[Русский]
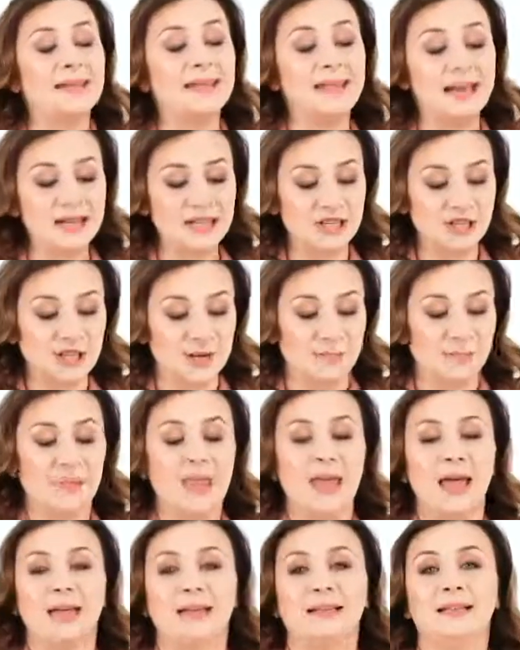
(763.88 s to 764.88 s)
Дальше.
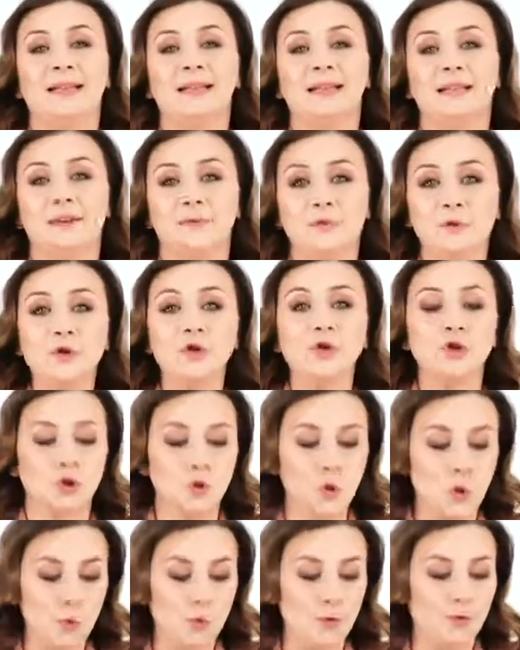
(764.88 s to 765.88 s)
Для того,
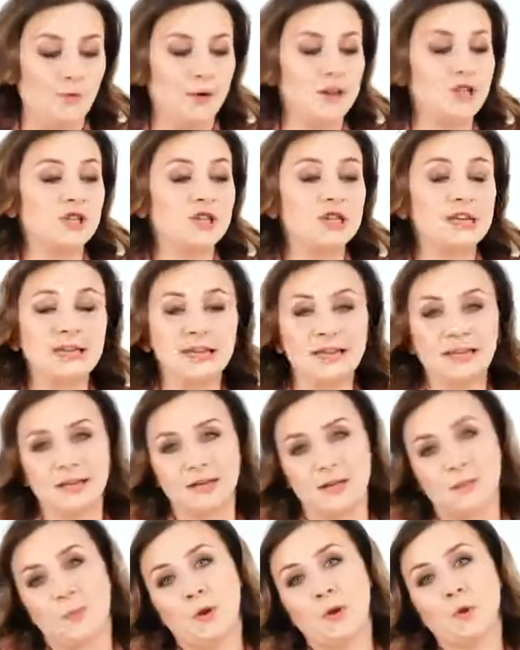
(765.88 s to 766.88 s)
чтобы ваши
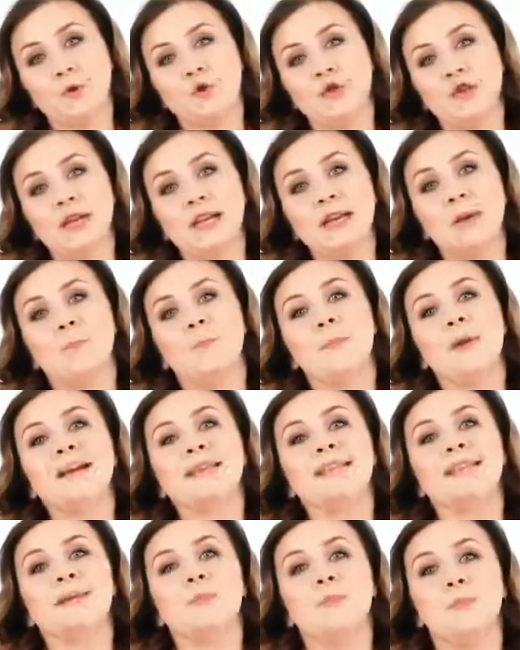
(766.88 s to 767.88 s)
лидеры получили
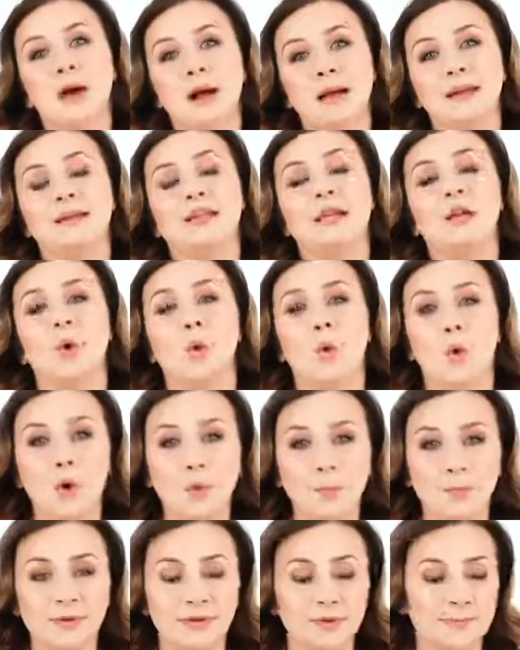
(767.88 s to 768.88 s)
максимальный
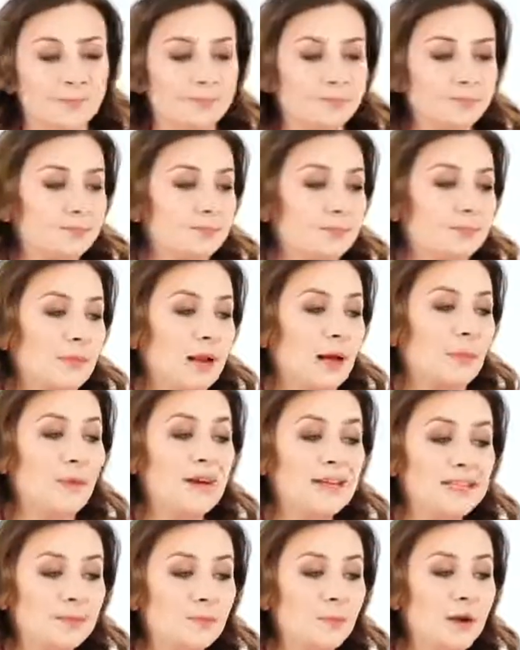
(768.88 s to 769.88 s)
опыт,
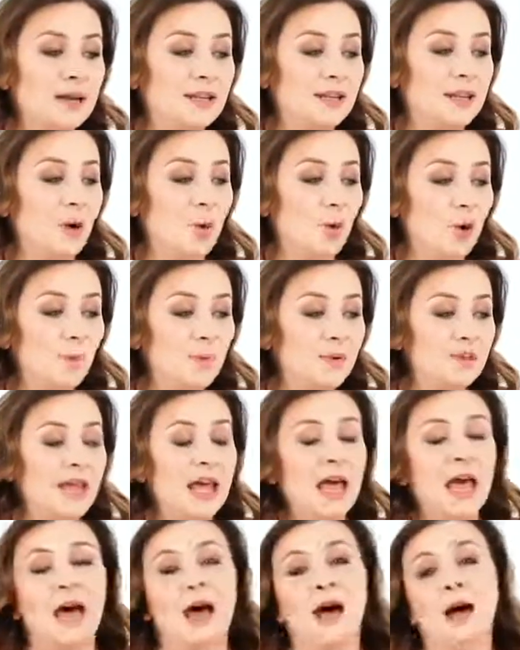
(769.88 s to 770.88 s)
максимальный опыт,
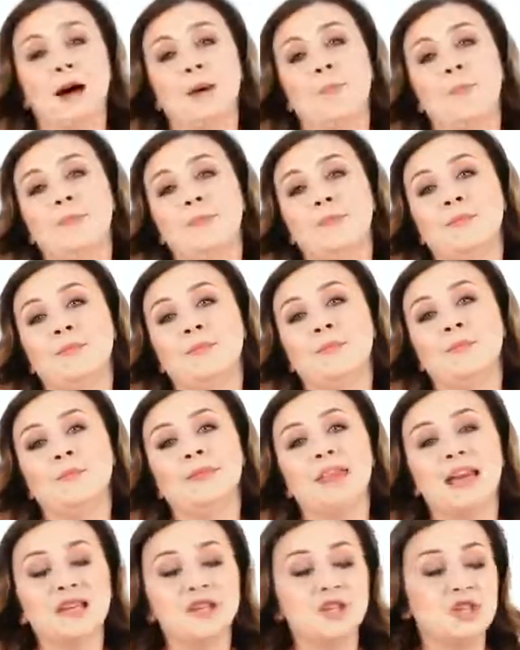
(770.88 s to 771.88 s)

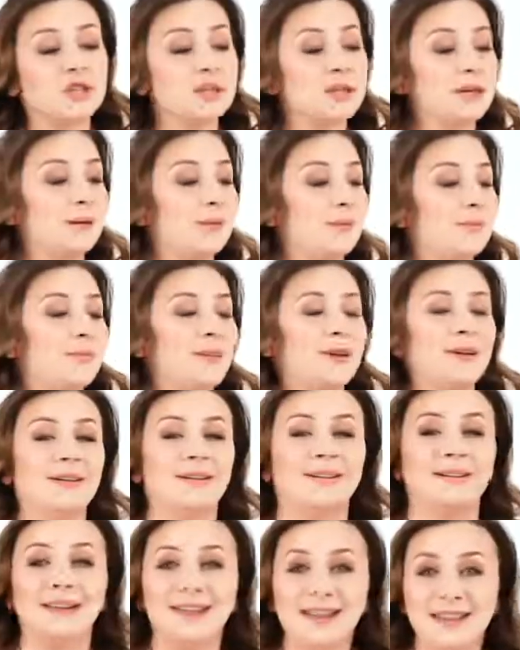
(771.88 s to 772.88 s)
наши
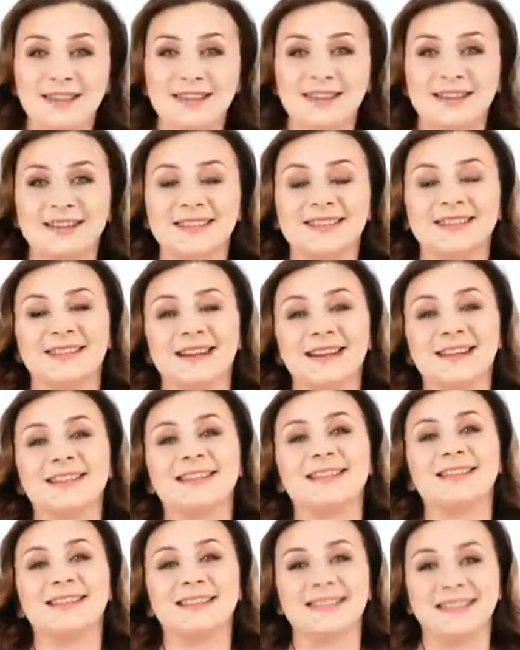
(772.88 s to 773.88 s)
э, лидеры с
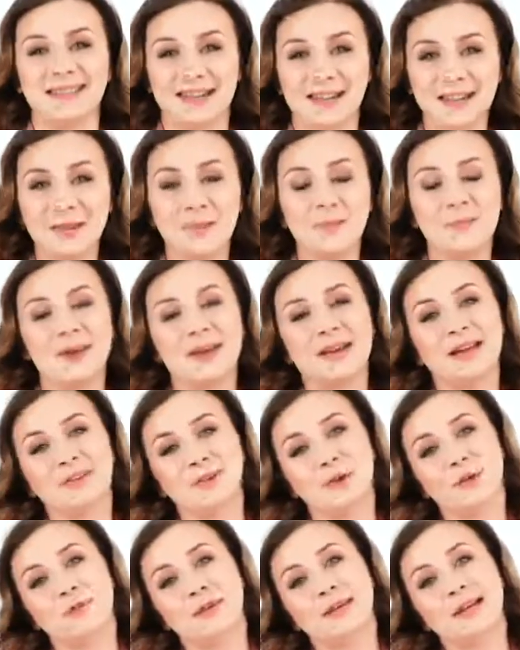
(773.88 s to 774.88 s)
разных стран
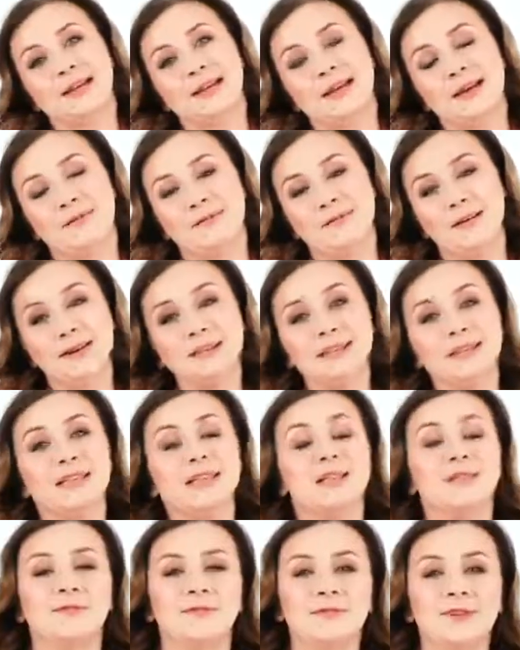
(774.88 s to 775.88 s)
приготовили для вас
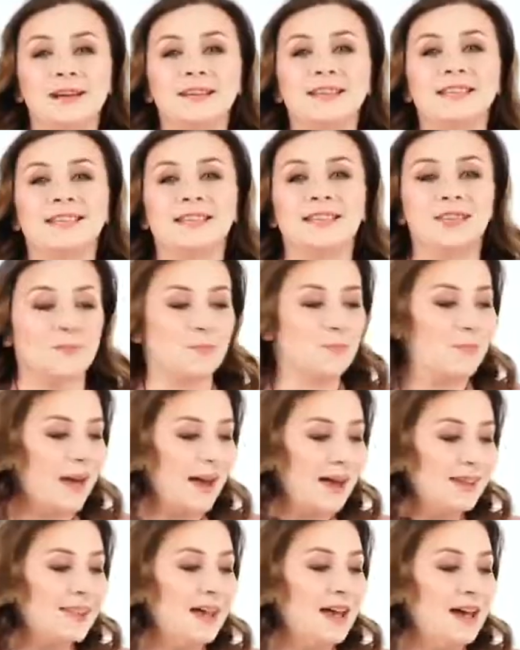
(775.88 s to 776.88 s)

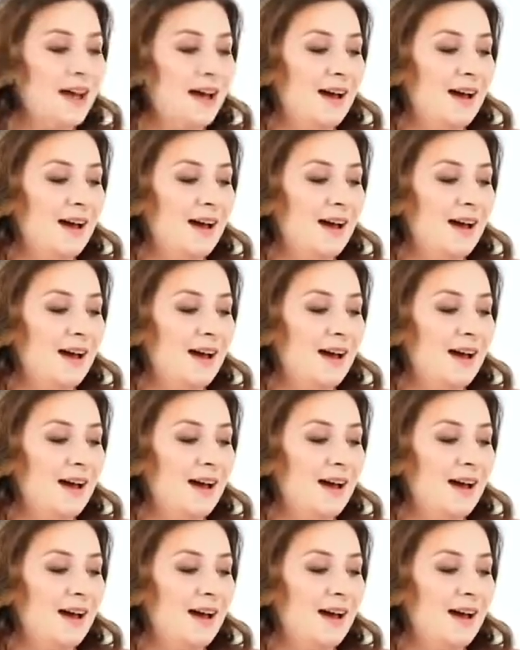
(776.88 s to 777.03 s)
25